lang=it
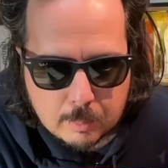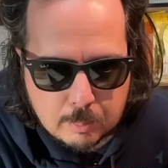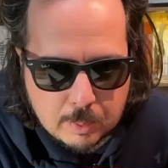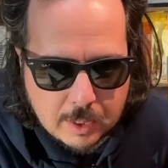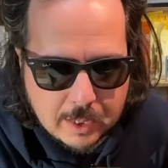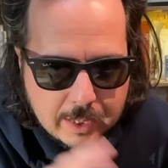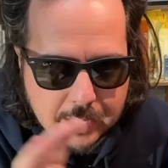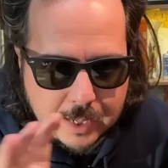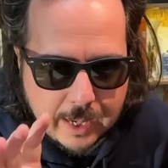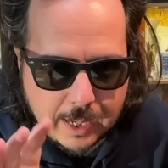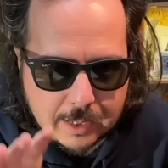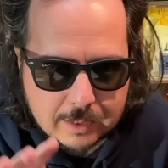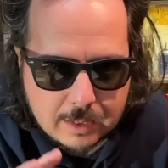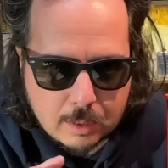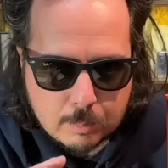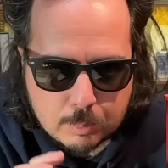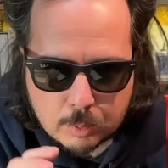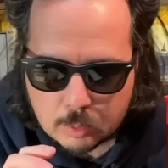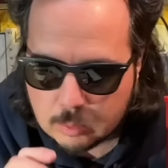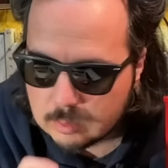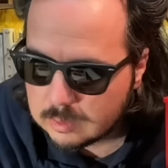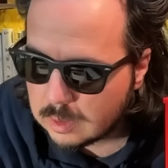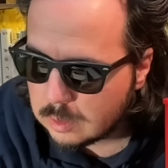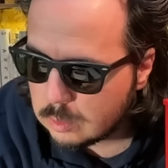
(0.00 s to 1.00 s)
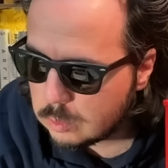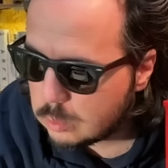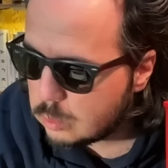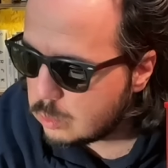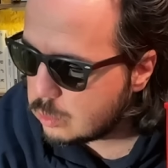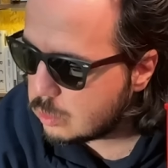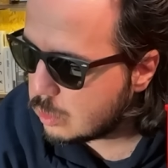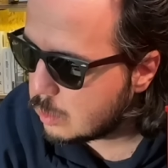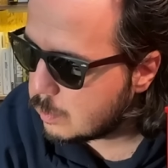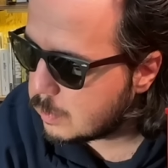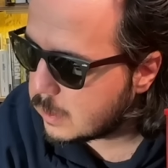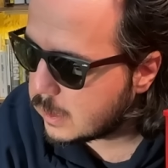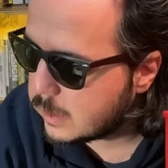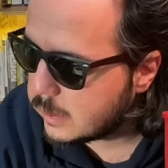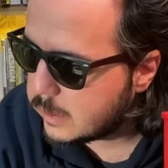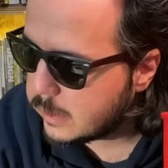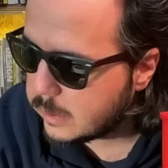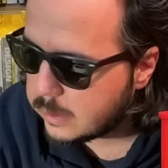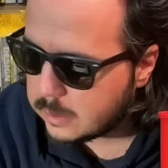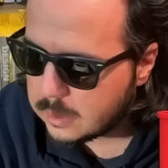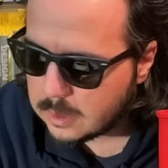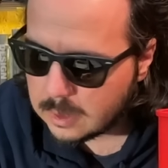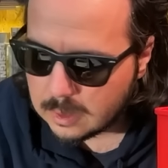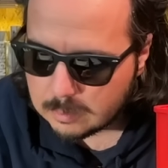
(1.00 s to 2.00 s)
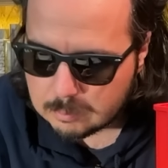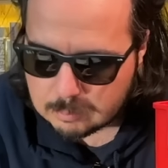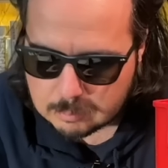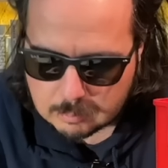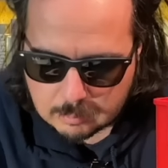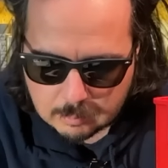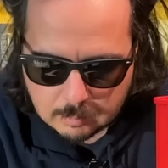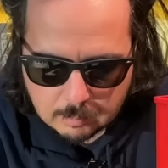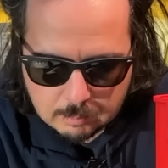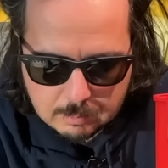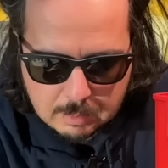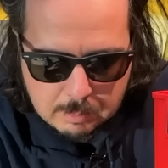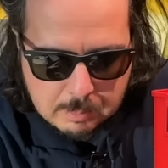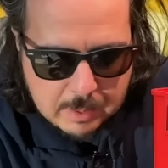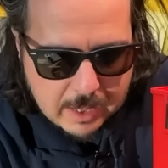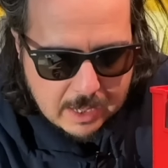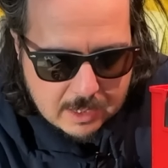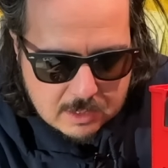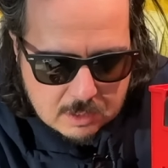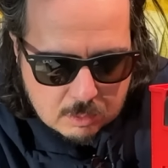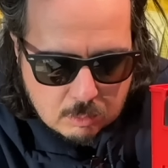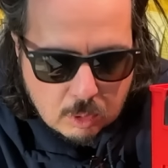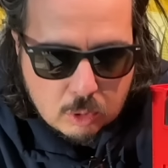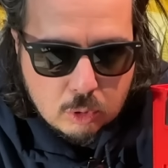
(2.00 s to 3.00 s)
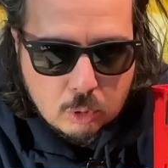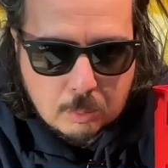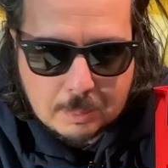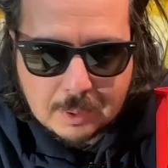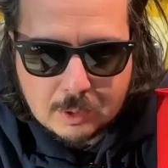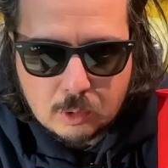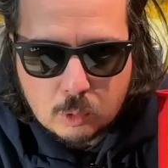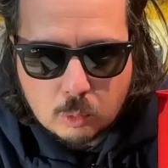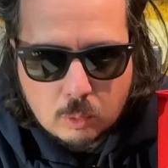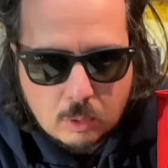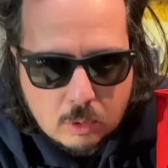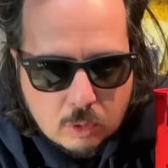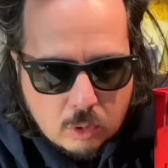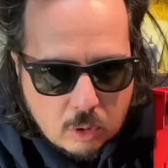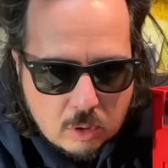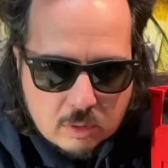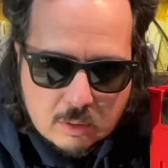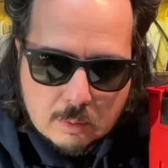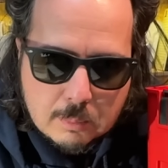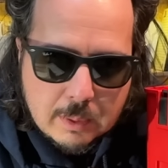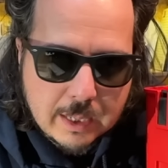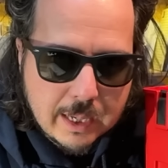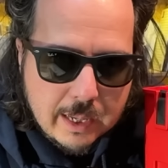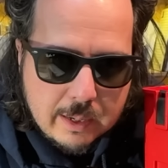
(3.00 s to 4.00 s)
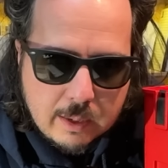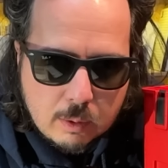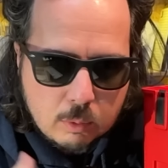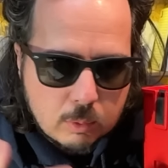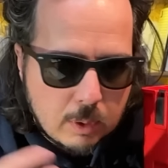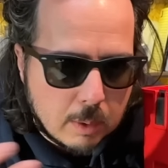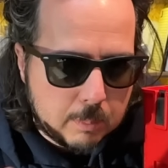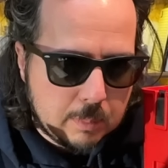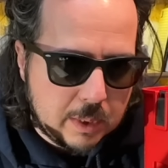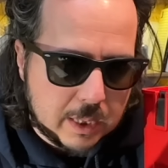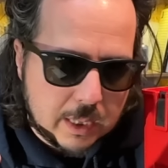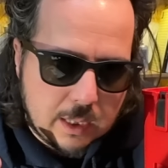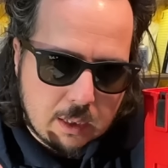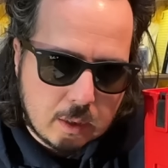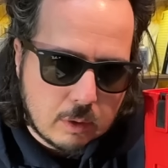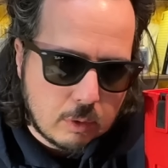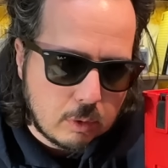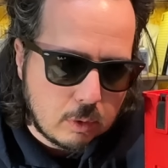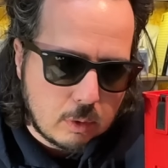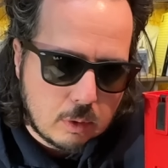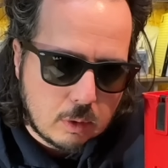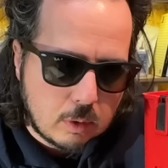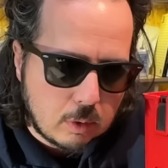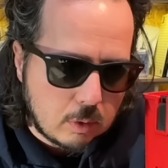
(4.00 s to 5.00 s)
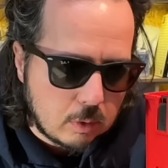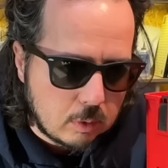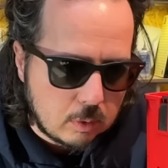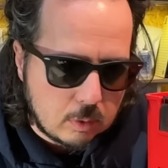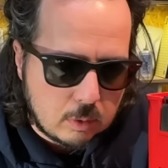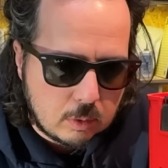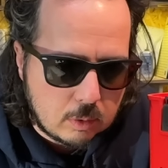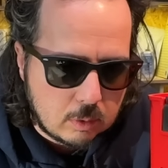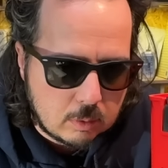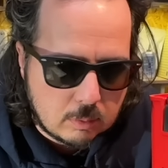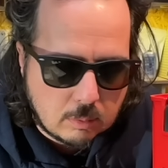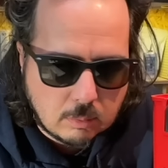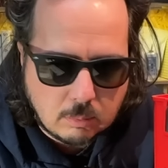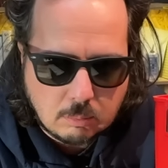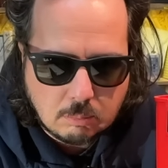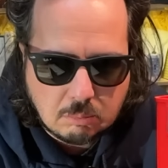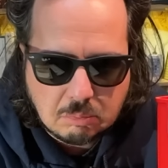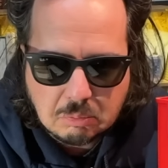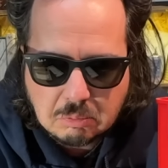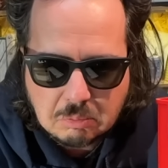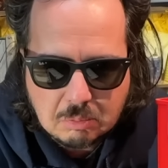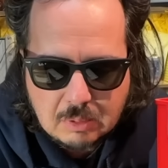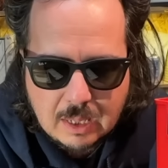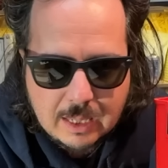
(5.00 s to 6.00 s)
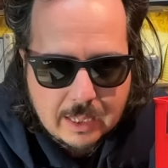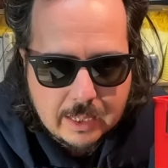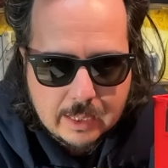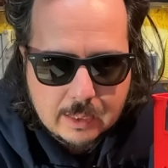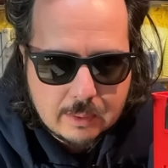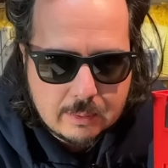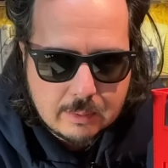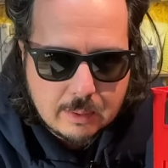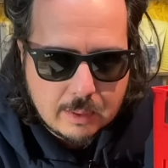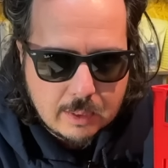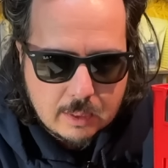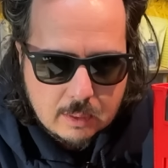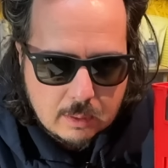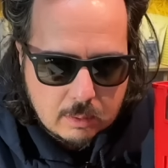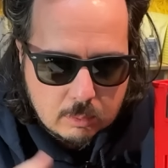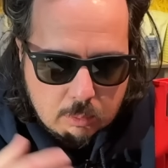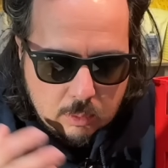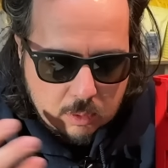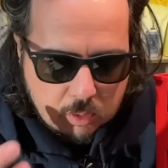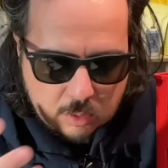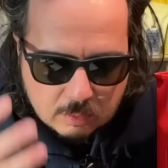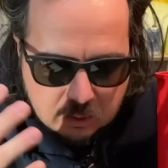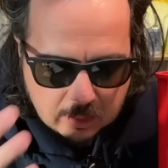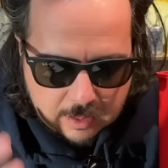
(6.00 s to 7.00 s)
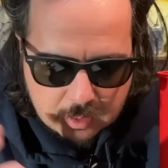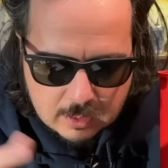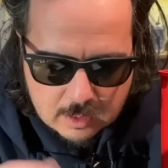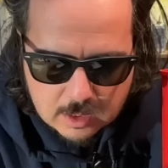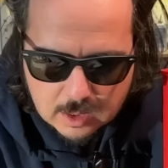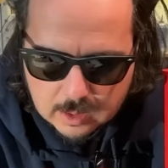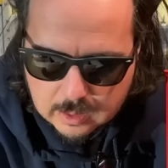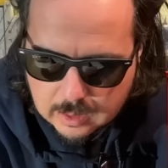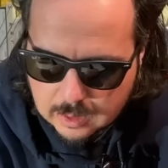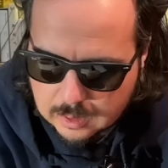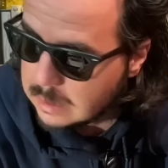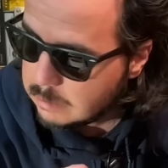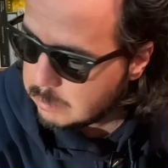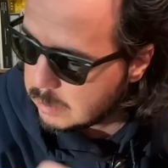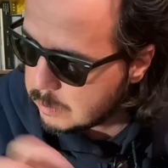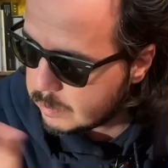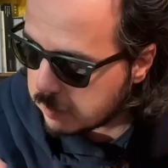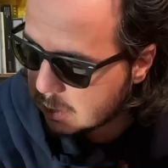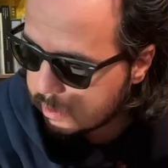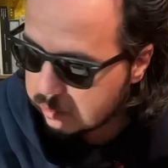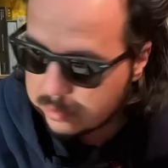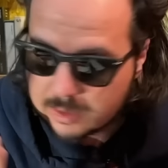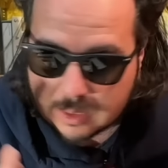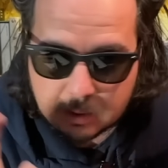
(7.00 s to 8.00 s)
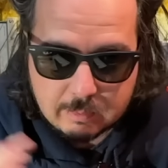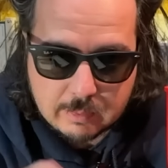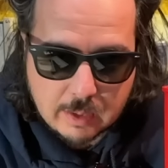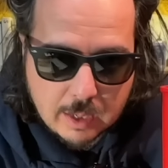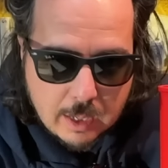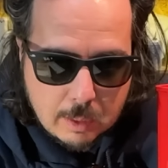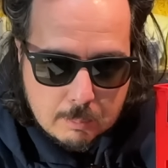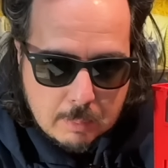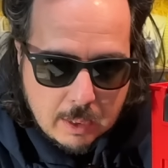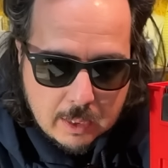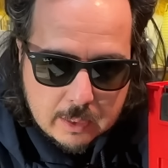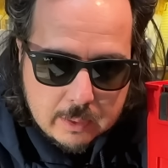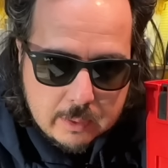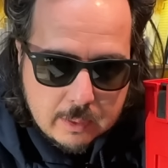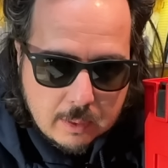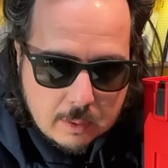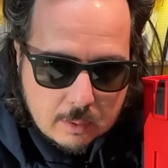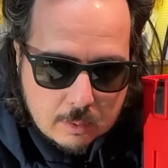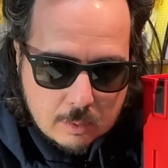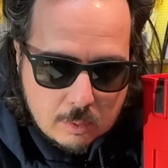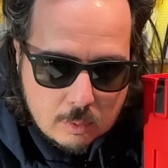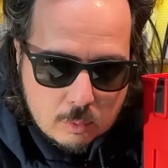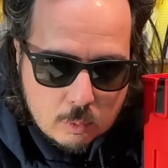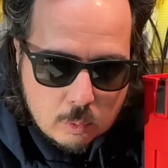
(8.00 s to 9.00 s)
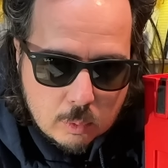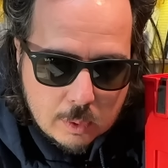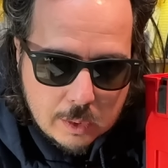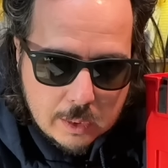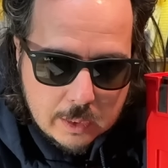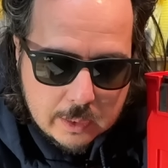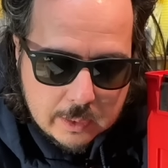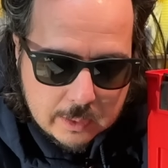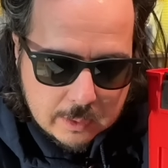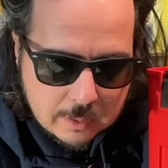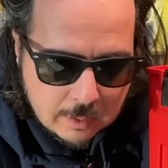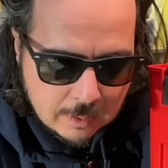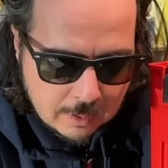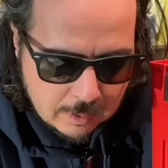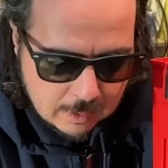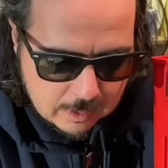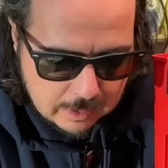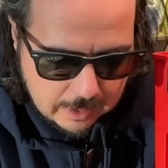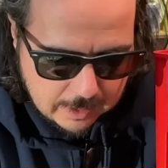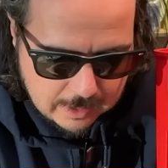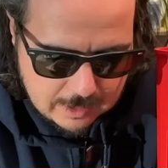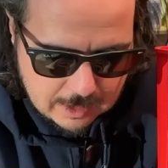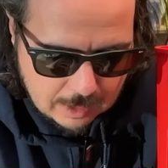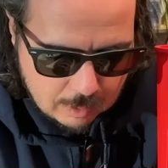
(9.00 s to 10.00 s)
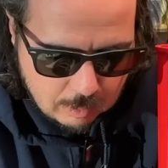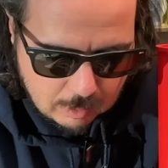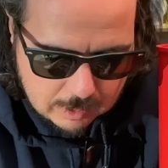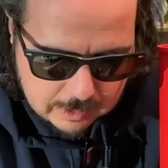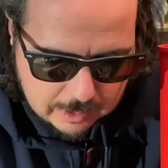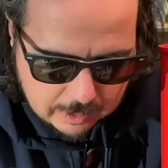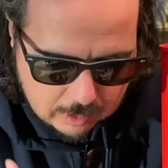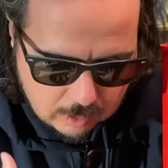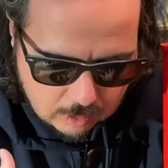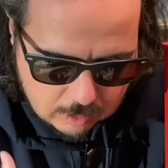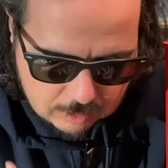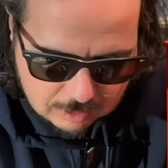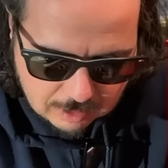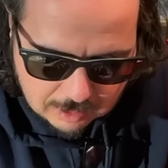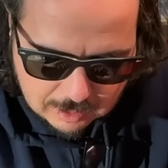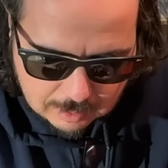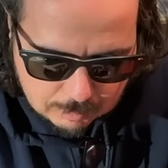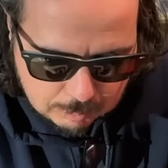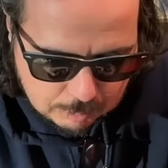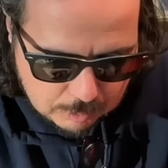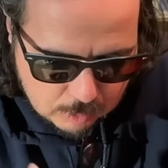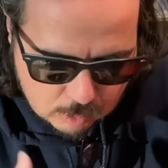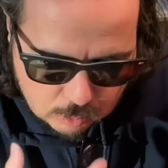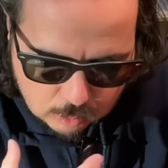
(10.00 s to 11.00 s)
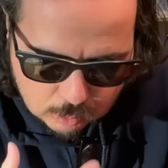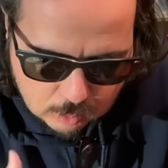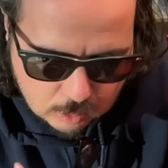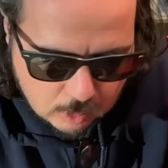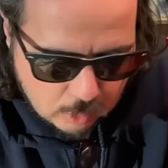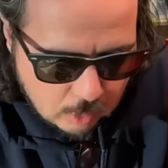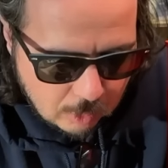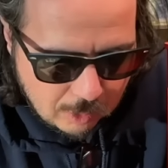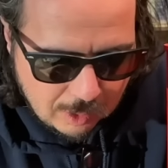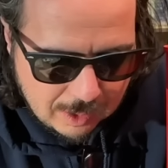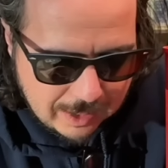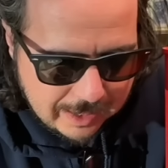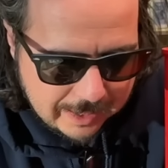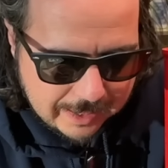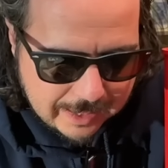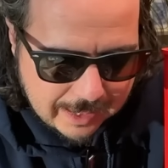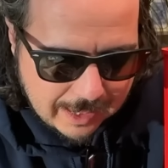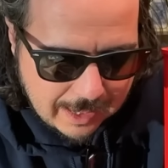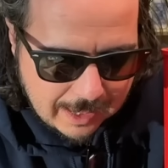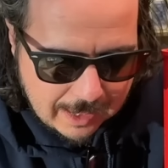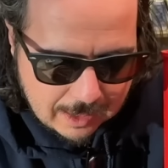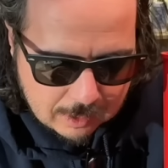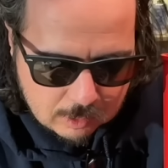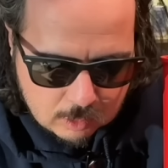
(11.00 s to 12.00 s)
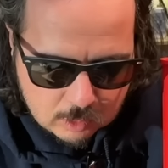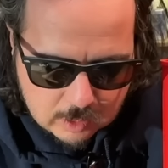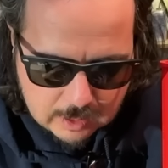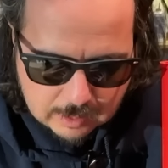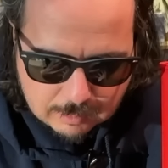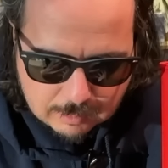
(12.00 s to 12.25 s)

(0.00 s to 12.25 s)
pluggata e pronta all'uso perché mi piace quando mando qualcosa magari a un amico o, o una lettera, qualcosa del genere, mi piace scrivere la macchina con quella lì e c'è qualcosa di più collegato, cioè